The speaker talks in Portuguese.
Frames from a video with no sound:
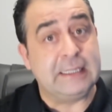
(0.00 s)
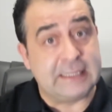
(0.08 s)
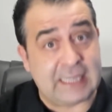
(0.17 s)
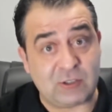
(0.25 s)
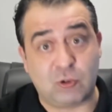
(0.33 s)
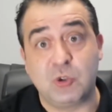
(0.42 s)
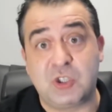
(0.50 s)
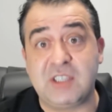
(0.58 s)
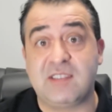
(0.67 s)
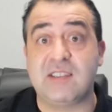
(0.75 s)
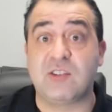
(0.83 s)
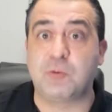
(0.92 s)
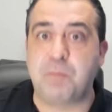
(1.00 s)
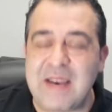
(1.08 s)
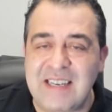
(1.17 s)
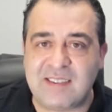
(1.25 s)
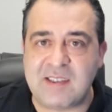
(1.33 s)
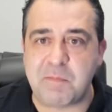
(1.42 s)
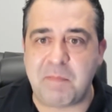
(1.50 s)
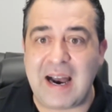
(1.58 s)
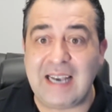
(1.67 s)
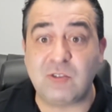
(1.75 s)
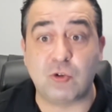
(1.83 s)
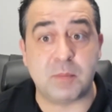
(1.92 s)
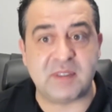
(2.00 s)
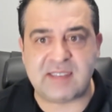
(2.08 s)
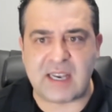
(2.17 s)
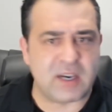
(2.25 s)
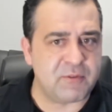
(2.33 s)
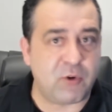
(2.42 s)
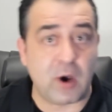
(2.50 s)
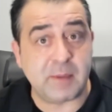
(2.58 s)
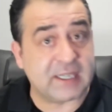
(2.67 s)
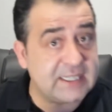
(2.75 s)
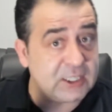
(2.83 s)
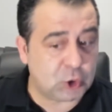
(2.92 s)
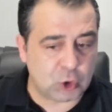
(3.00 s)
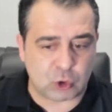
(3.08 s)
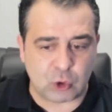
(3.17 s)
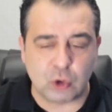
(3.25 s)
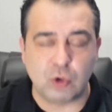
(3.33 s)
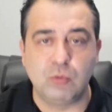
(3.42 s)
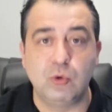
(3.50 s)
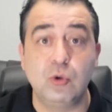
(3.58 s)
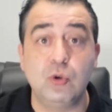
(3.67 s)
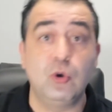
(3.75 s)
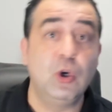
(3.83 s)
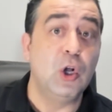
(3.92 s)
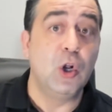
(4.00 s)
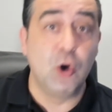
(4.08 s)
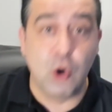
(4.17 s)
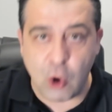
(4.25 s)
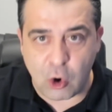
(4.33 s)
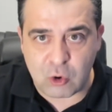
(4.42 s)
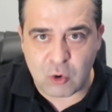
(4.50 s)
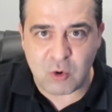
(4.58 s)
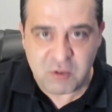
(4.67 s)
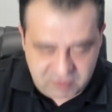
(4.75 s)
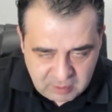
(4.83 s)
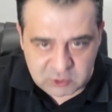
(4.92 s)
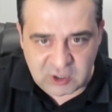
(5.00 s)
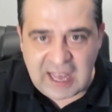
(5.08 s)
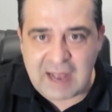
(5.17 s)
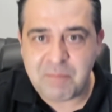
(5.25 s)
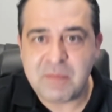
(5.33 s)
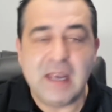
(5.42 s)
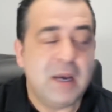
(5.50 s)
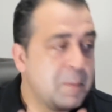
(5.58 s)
das notícias principais sobre essa reforma que deixou todo mundo louco. Vamos lá?